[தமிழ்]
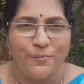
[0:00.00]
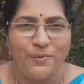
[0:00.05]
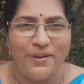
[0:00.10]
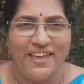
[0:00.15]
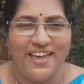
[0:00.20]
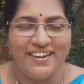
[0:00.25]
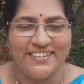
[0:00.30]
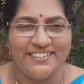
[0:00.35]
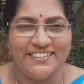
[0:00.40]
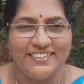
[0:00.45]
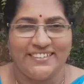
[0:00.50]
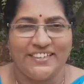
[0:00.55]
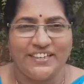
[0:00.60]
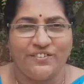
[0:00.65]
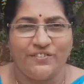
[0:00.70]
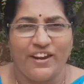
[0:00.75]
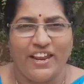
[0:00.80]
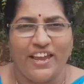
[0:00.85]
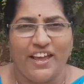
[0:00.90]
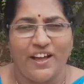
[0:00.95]
முயற்சி
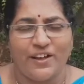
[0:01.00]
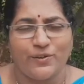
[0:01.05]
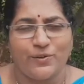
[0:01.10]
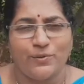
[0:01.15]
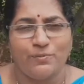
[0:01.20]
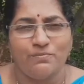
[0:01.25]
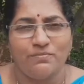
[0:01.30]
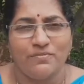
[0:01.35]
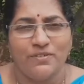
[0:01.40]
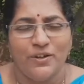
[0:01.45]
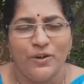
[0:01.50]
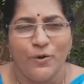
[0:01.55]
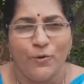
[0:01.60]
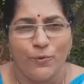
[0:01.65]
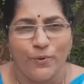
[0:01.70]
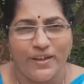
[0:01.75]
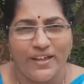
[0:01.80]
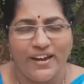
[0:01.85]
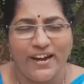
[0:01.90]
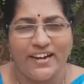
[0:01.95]
திருவினையாக்கும்
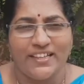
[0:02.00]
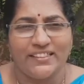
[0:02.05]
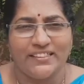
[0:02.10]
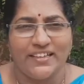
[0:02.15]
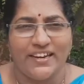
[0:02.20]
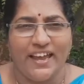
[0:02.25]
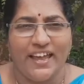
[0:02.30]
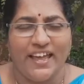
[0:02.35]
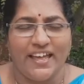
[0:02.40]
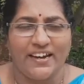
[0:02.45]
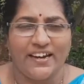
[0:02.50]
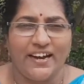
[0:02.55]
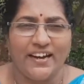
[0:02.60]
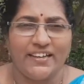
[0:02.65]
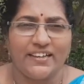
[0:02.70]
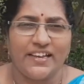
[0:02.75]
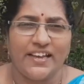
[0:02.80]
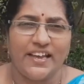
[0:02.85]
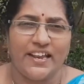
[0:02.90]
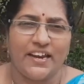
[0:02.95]
உயிரெழுத்து
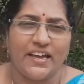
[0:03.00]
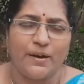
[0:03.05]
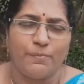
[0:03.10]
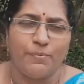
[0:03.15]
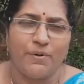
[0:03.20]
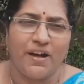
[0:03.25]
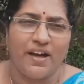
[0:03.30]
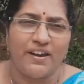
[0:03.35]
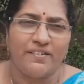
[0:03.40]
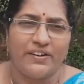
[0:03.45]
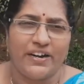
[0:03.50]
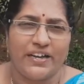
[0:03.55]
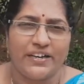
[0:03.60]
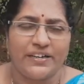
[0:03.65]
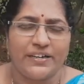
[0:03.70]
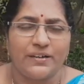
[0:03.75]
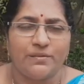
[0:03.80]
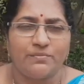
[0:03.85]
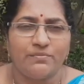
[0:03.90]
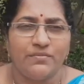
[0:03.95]
நேயர்களுக்கு என் அன்பான
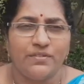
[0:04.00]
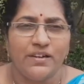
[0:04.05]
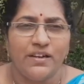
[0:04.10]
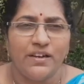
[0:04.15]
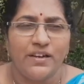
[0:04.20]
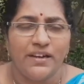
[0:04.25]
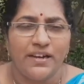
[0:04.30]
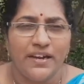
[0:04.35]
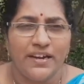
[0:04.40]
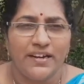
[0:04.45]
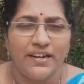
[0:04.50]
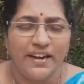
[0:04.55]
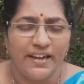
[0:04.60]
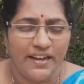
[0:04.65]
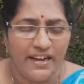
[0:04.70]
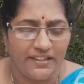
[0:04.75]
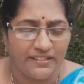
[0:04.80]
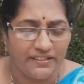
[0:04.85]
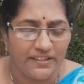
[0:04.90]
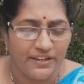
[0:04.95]
வணக்கம்
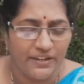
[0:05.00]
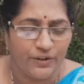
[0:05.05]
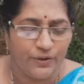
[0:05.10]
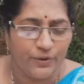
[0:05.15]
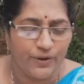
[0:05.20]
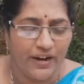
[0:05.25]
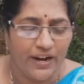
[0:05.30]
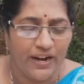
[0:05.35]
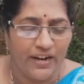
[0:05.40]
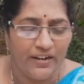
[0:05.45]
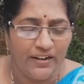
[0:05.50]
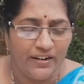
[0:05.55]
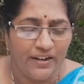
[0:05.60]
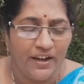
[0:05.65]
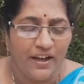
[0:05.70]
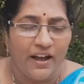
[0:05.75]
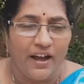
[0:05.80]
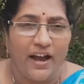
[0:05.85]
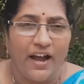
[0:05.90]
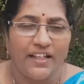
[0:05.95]
இன்றைய திருக்குறள்
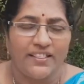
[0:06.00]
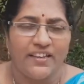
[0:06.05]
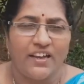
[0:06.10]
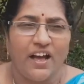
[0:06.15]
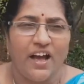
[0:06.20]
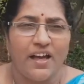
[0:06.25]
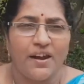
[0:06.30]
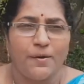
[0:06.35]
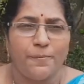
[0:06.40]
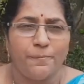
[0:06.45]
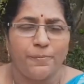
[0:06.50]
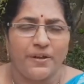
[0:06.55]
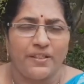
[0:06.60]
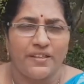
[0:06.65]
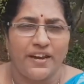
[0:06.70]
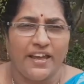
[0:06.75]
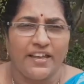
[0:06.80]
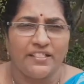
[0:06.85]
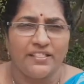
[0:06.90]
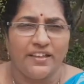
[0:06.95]
அதிகாரம்
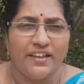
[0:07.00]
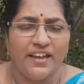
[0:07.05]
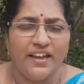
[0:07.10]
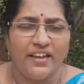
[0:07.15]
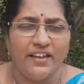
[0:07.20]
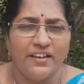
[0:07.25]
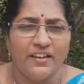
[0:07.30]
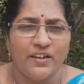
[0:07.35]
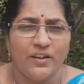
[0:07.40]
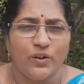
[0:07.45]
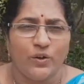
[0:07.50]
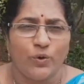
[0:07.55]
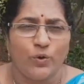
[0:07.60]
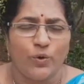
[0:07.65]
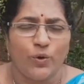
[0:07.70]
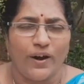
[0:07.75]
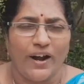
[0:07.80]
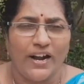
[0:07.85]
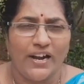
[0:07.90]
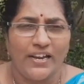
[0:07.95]
பதினைந்து
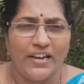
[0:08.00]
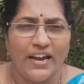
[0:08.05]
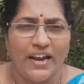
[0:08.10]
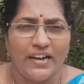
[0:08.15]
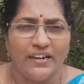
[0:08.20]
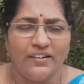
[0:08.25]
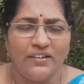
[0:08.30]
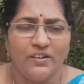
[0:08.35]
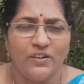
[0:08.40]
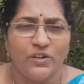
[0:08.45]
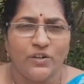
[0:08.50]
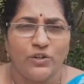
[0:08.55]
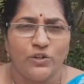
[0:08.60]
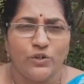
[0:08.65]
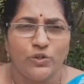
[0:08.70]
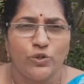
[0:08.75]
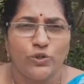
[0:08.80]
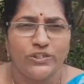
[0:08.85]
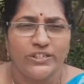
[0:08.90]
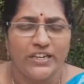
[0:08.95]
குரல் எண்
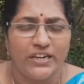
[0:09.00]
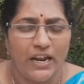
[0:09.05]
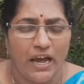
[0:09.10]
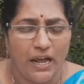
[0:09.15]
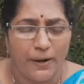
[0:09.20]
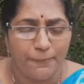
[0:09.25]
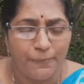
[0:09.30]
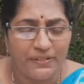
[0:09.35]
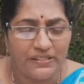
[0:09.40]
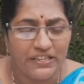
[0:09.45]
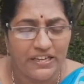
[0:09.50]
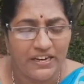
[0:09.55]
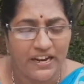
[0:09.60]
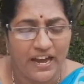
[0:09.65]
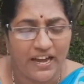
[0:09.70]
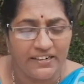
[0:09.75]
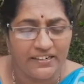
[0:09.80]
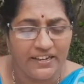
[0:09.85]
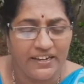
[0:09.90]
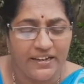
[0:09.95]
நூற்றி நாற்பத்தி
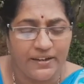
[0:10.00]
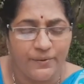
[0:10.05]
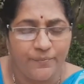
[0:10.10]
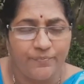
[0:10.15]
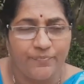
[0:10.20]
நான்கு